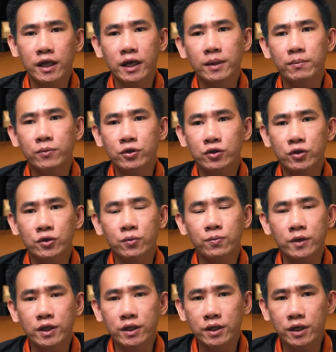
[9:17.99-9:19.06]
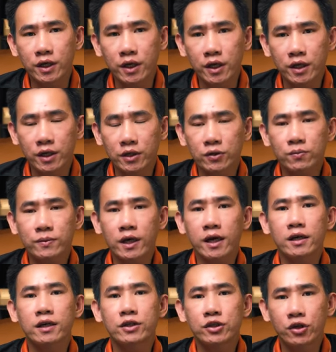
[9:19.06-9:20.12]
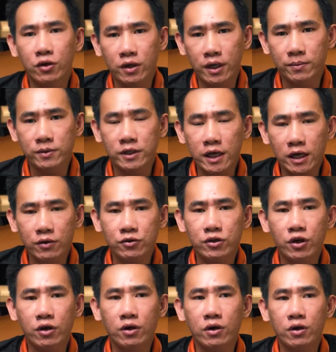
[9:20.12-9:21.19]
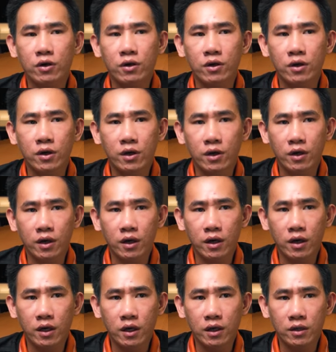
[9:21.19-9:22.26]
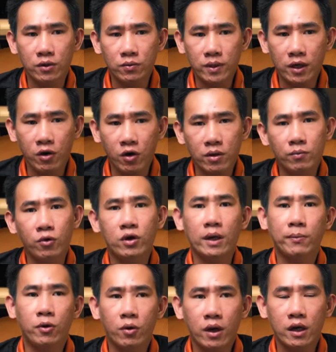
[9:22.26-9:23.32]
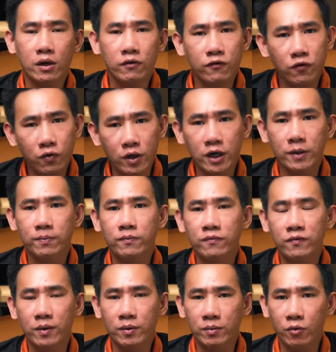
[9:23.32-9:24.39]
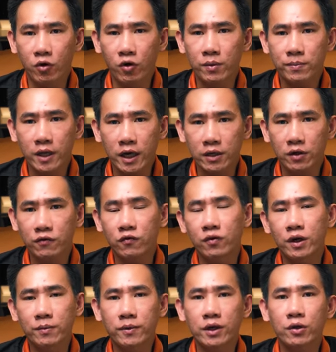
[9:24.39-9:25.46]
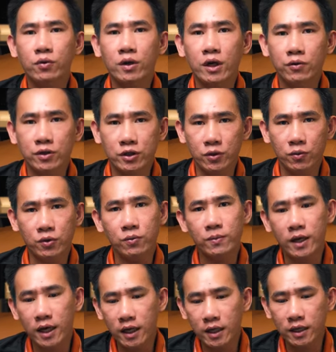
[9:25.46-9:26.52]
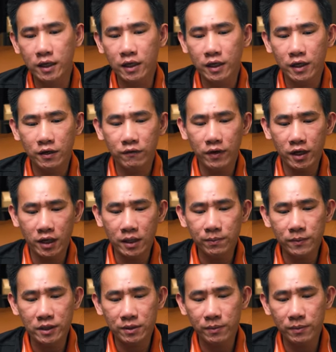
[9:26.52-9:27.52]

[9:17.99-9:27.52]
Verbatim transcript: thêm một số thông tin để chúng ta lựa chọn làm sao cho chúng ta có một cặp loa nó phù hợp và một bộ âm thanh nó phù hợp với nhu cầu sử dụng của chúng ta. Và clip